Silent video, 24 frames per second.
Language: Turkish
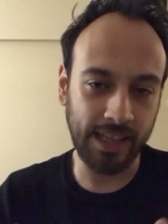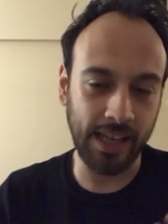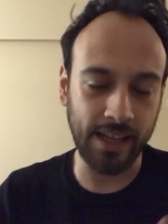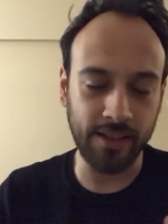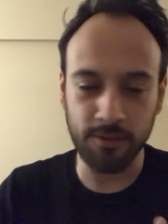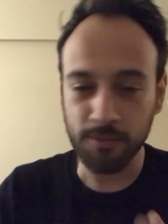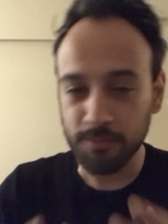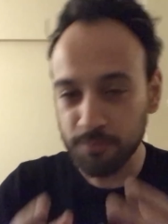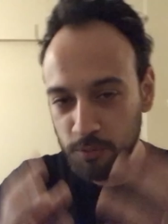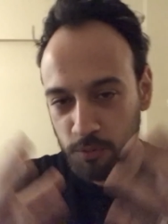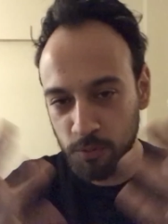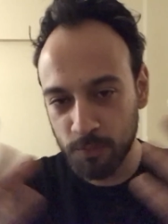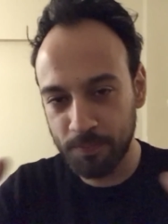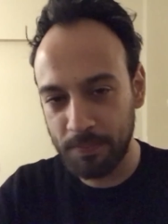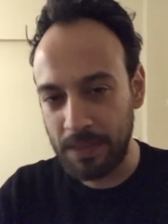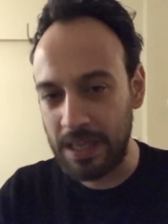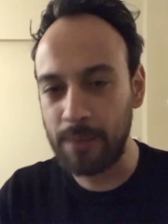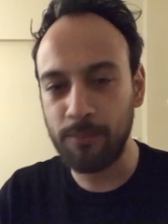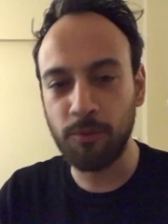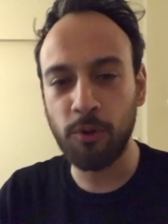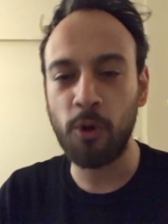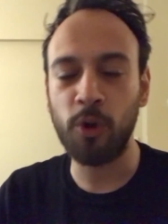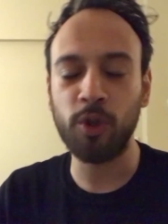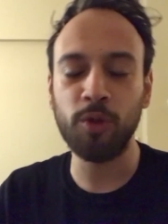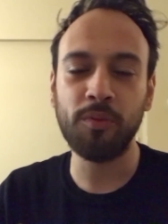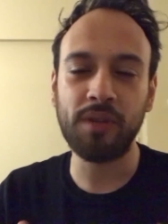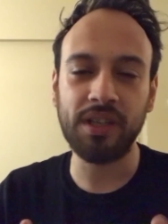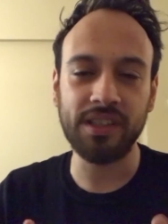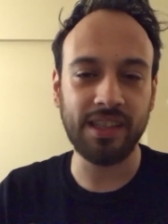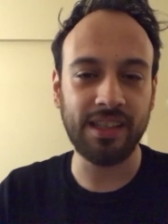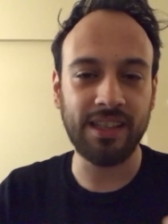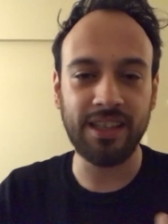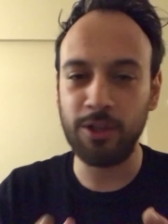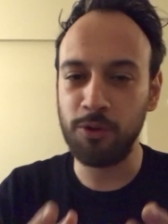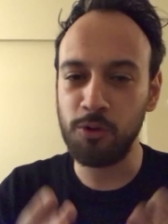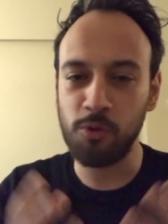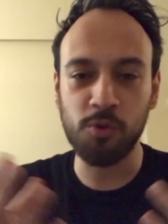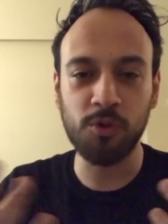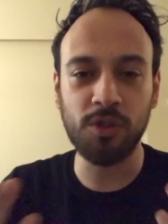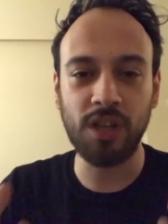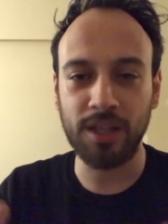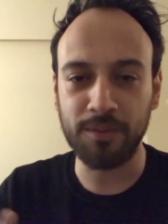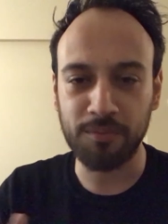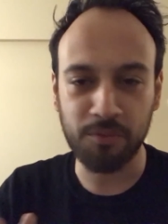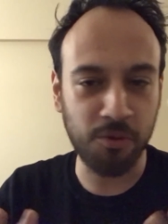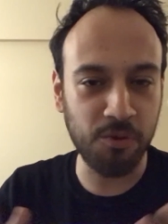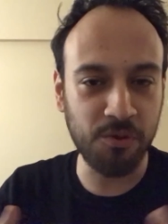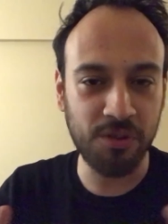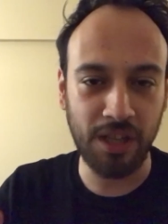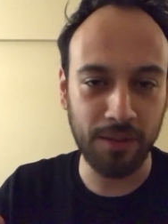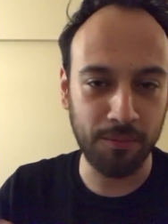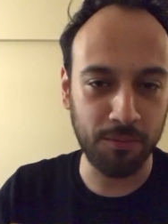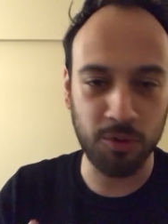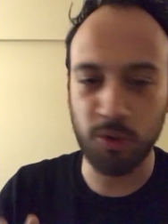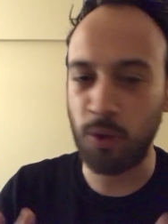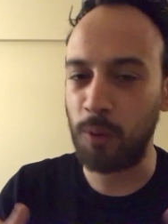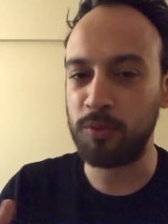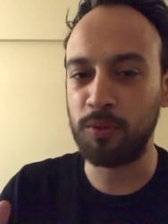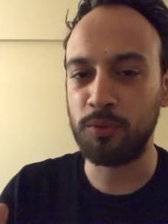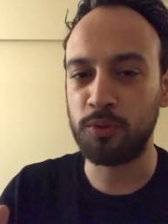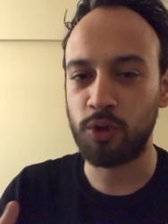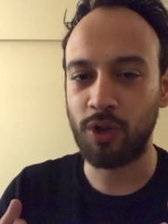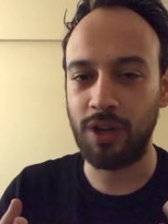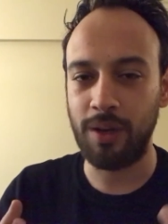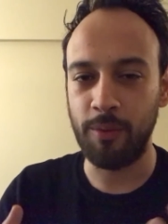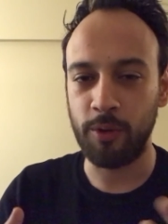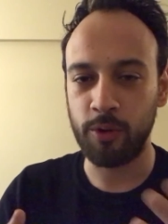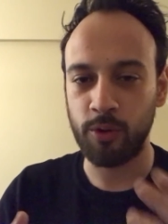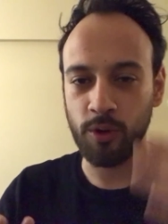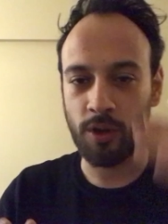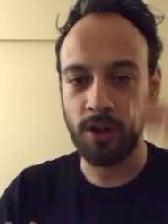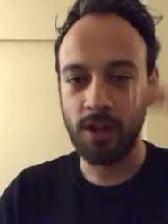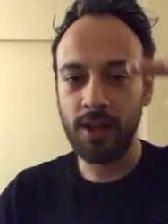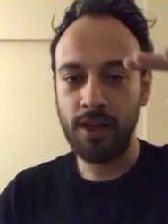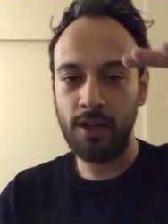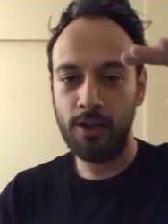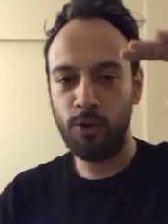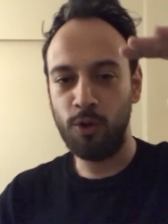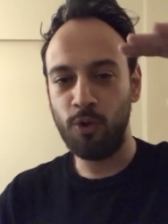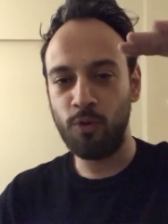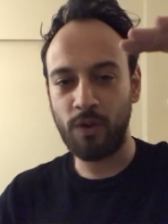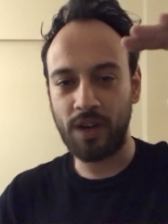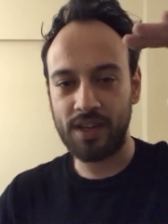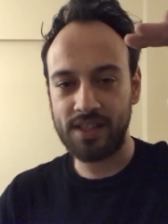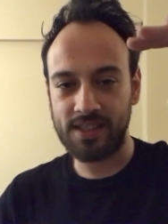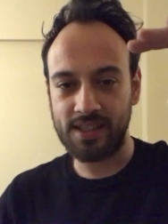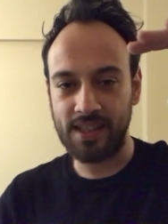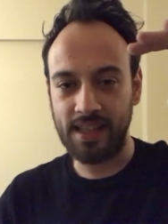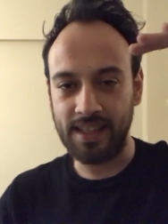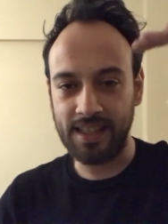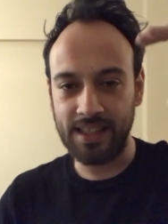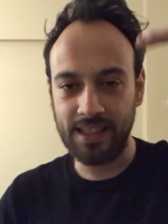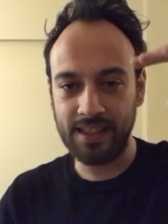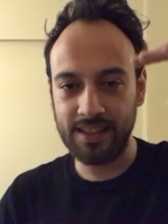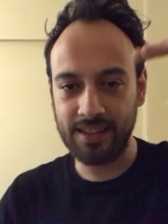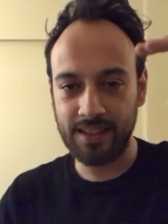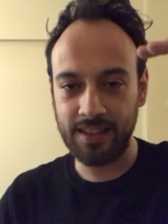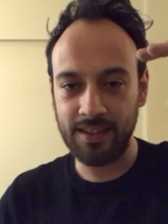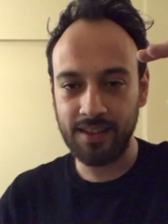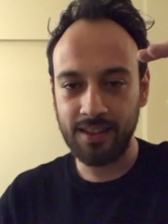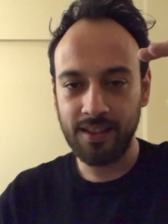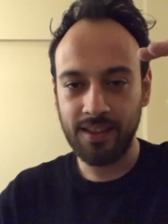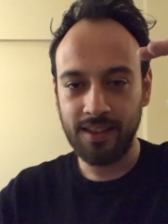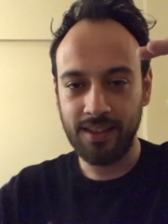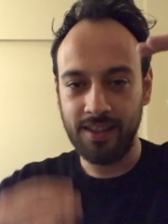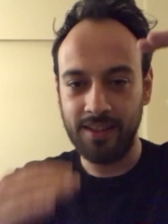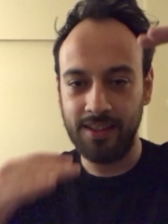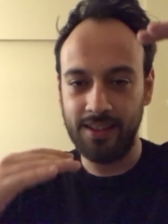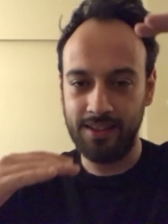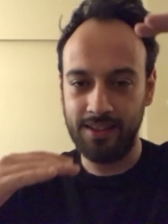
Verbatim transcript: Yani benim gördüğüm kadarıyla %60-%70 toplum şöyle bakıyor. Üniversiteye girdin,